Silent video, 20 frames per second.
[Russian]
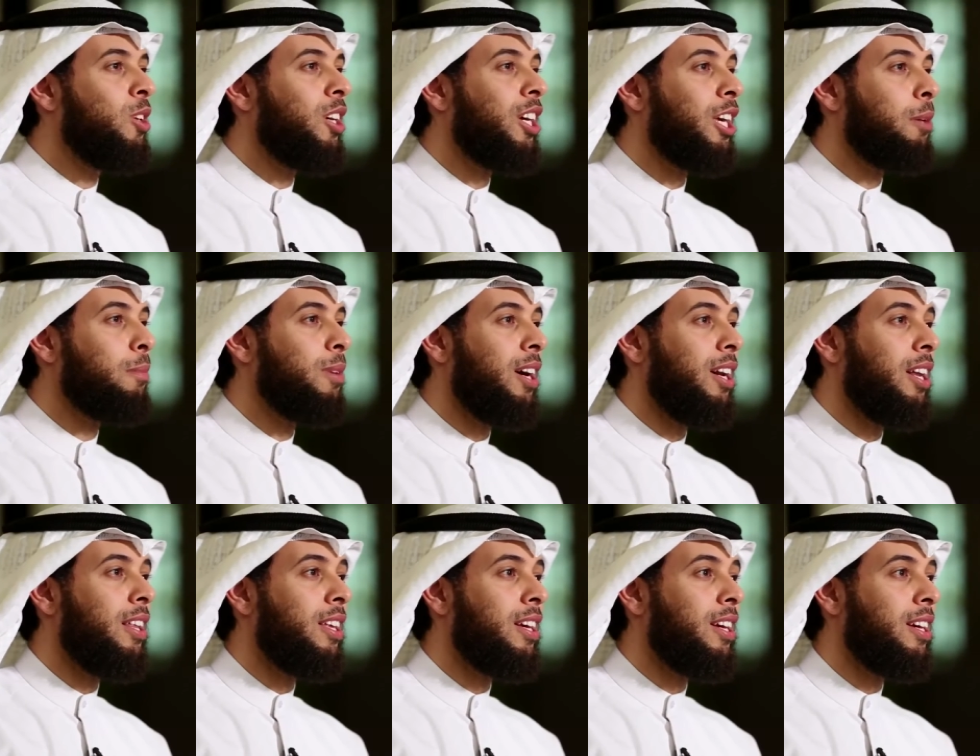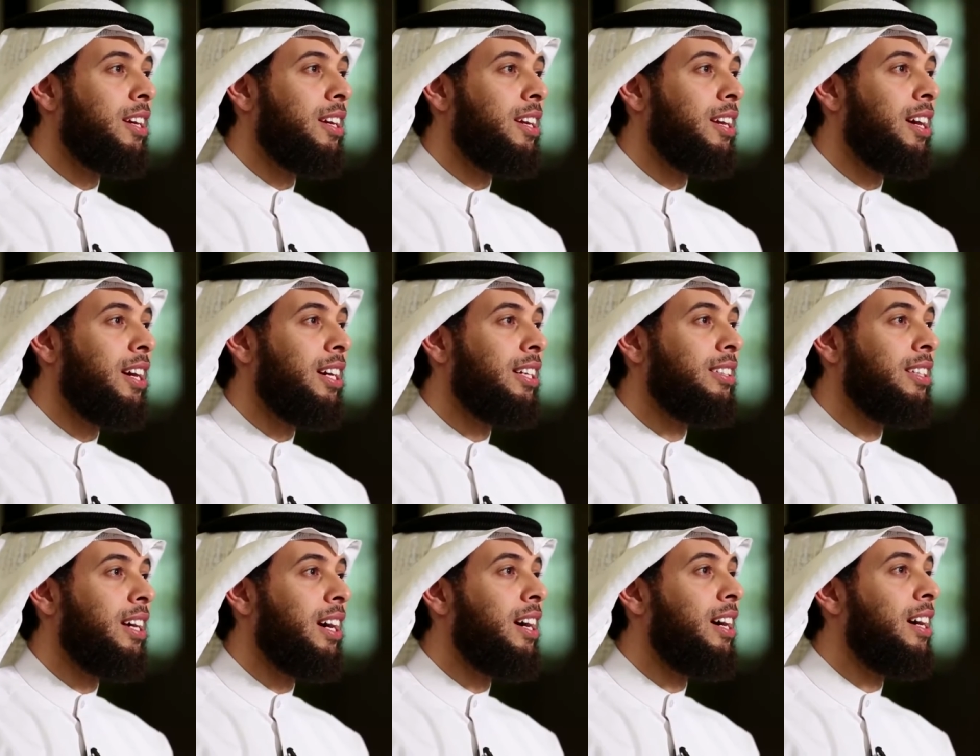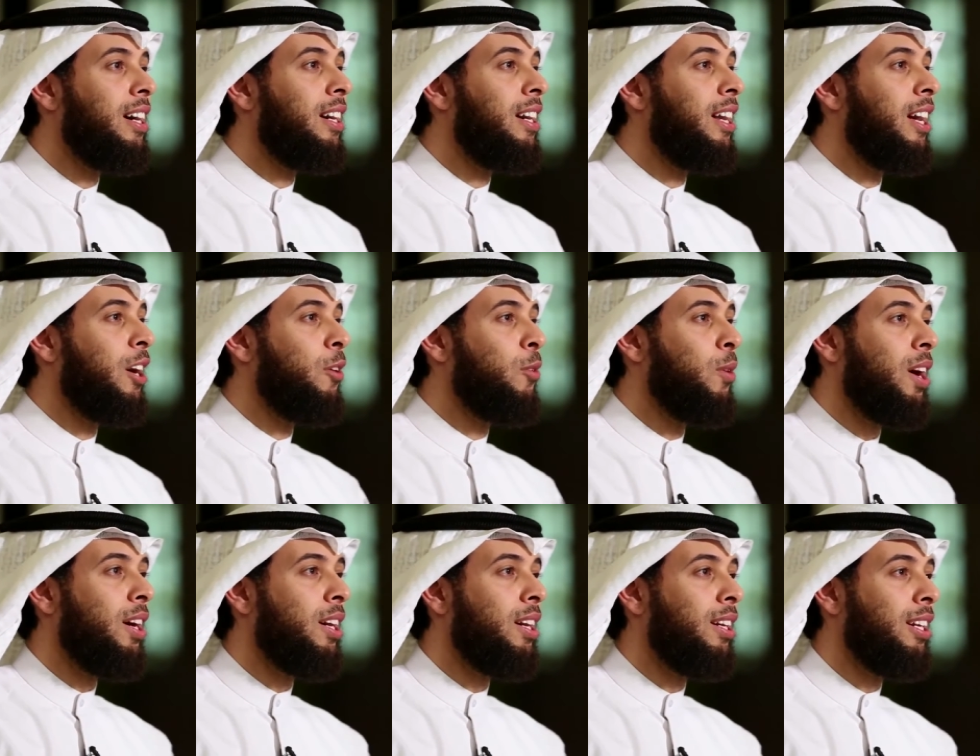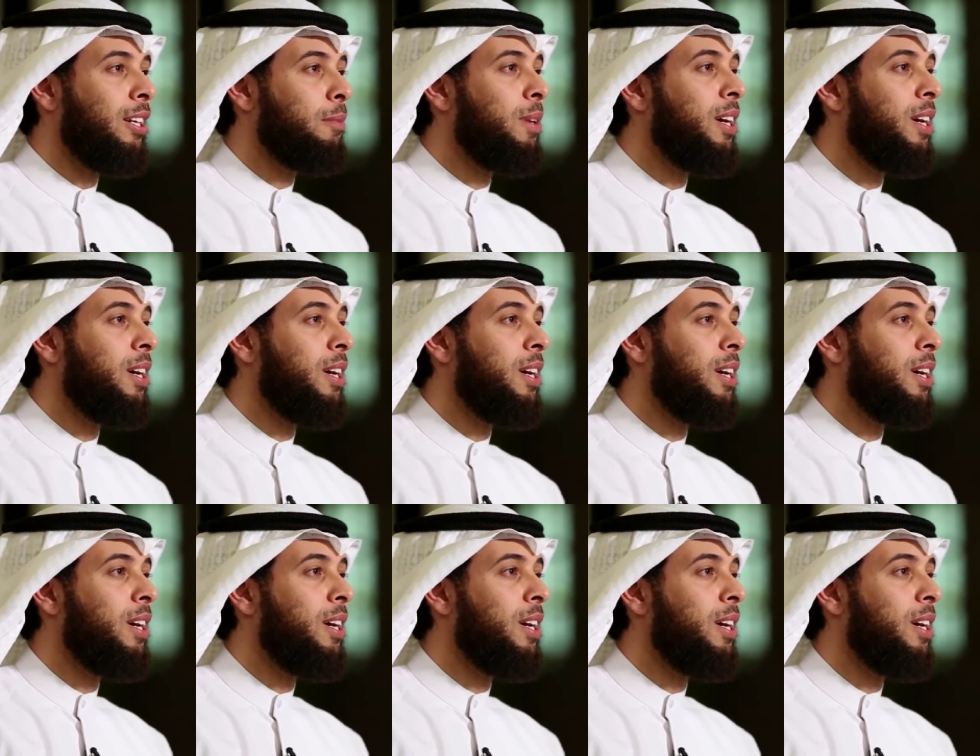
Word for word: Она постоянно поминает Всевышнего Аллаха и